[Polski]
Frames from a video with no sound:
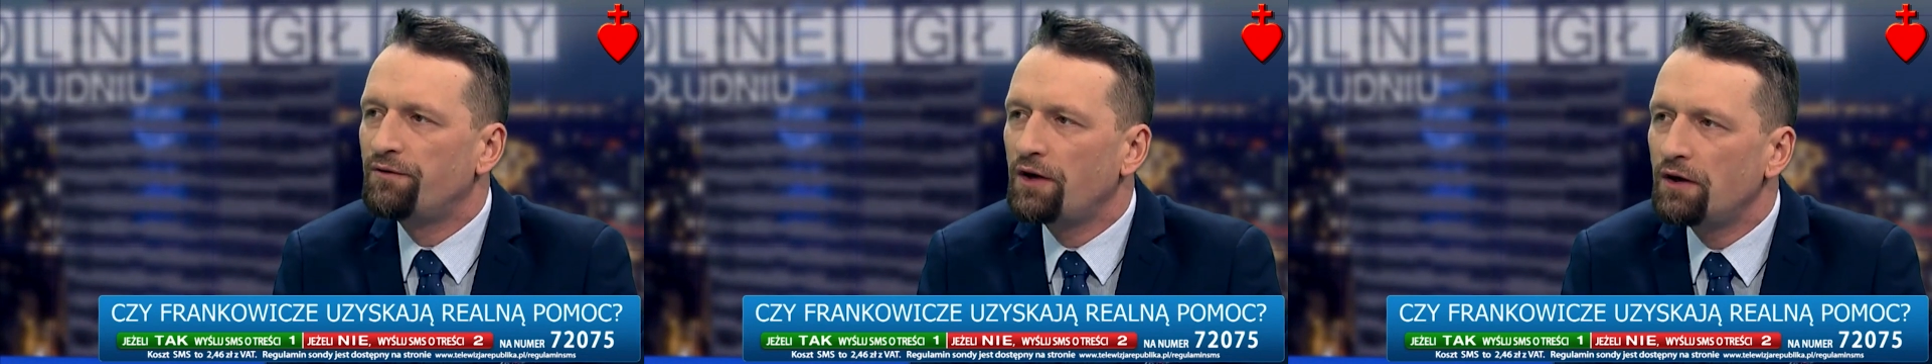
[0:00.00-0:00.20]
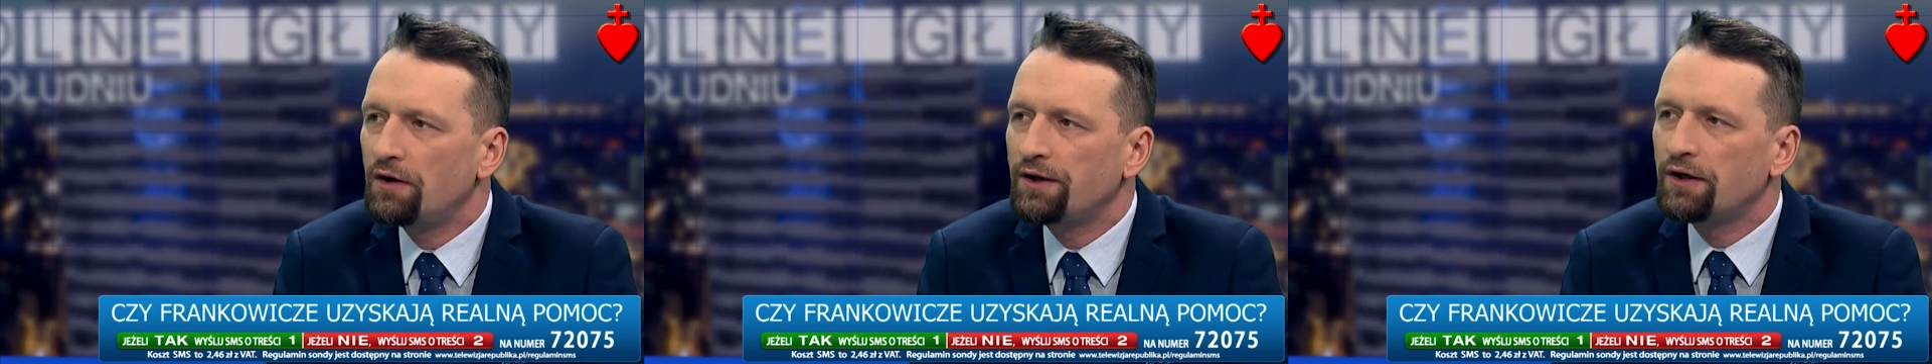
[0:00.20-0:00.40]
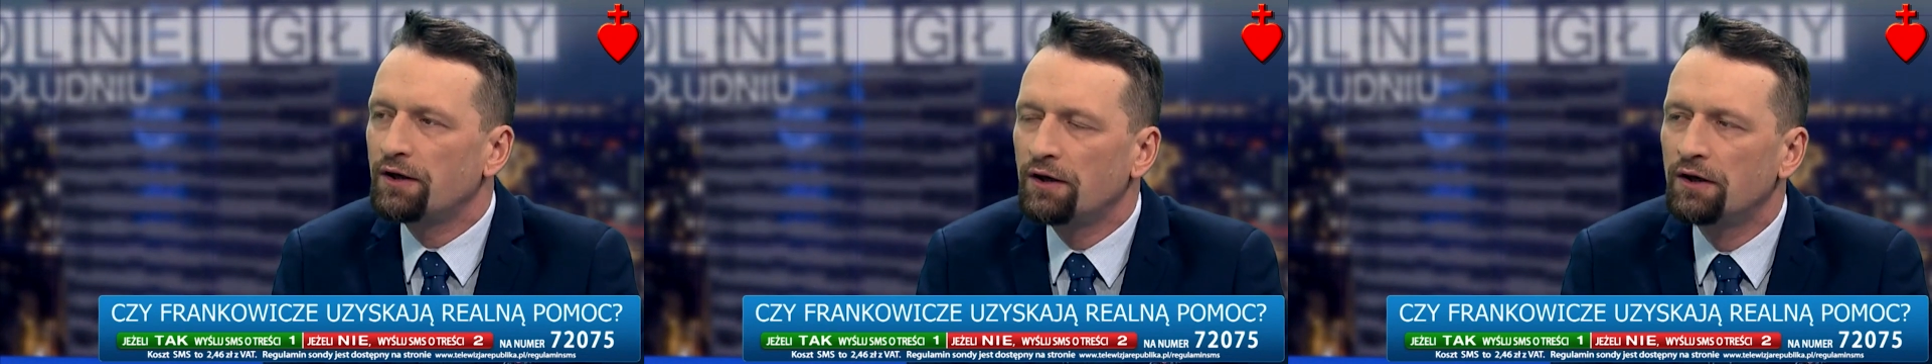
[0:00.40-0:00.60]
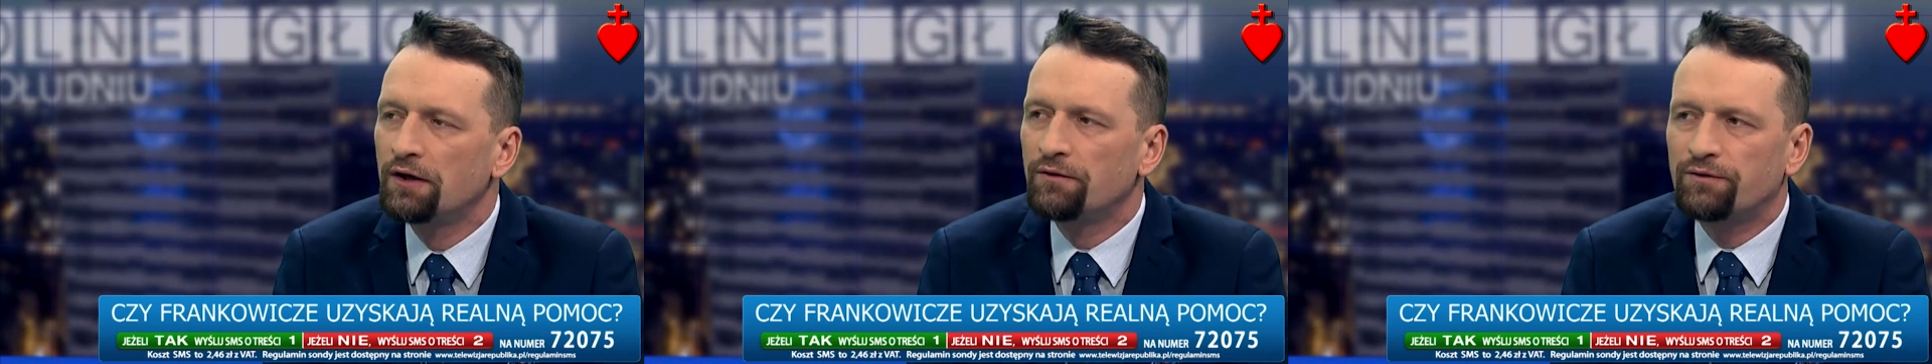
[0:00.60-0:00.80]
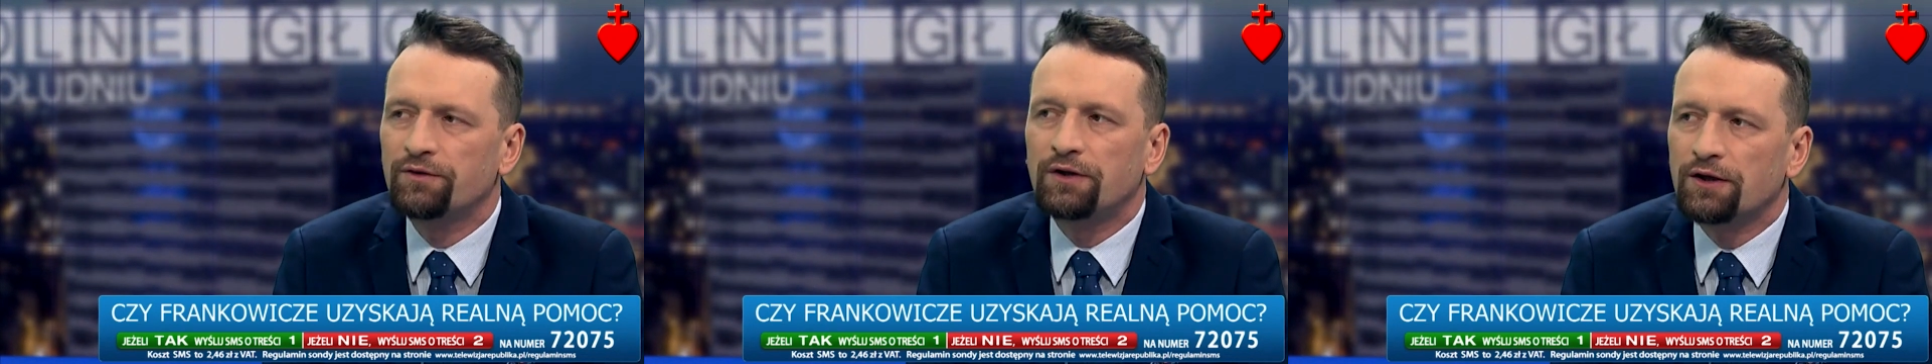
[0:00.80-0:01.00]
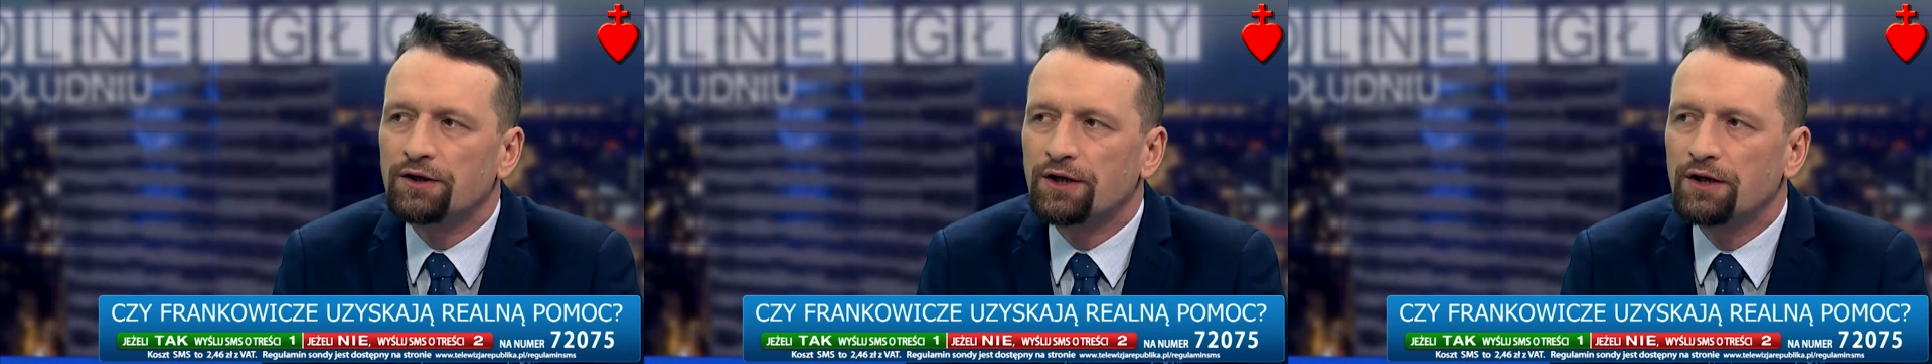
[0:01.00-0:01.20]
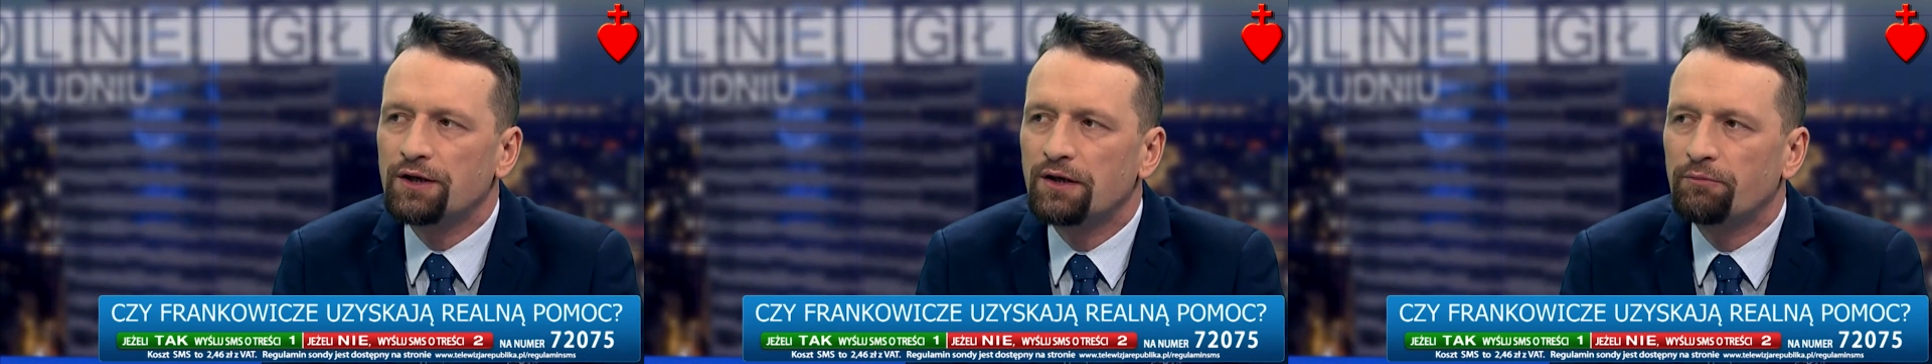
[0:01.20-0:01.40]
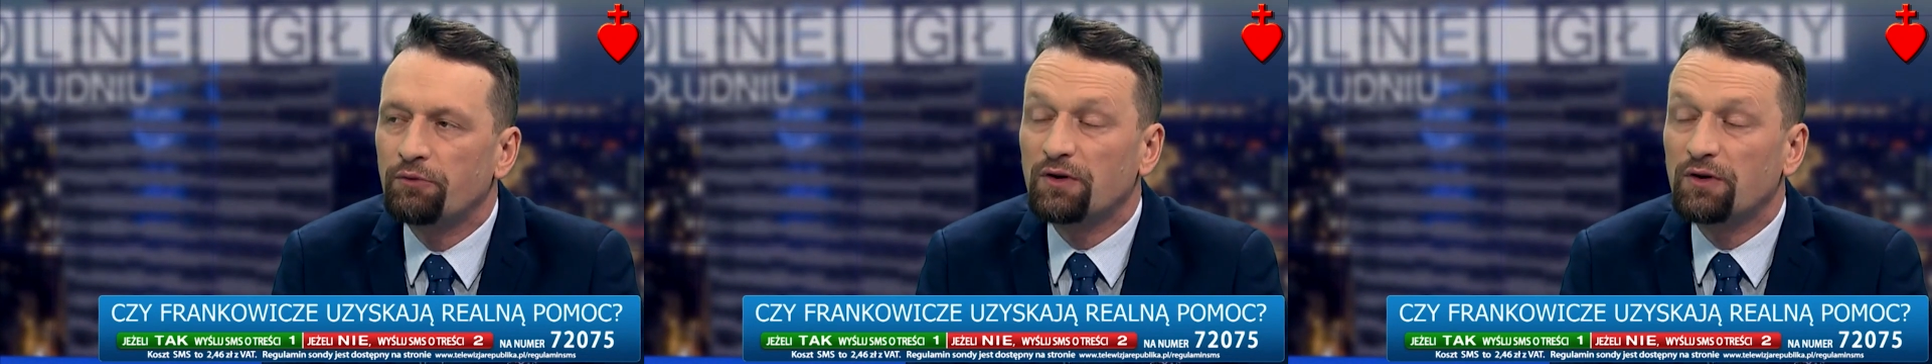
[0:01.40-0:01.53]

wielkie wydarzenie.